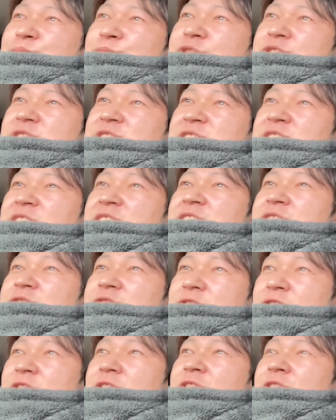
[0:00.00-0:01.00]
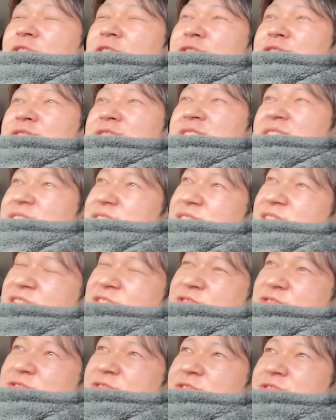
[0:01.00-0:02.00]
ブッチされると、さす
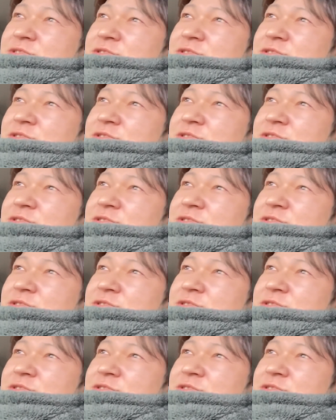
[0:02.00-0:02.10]
がにちょっ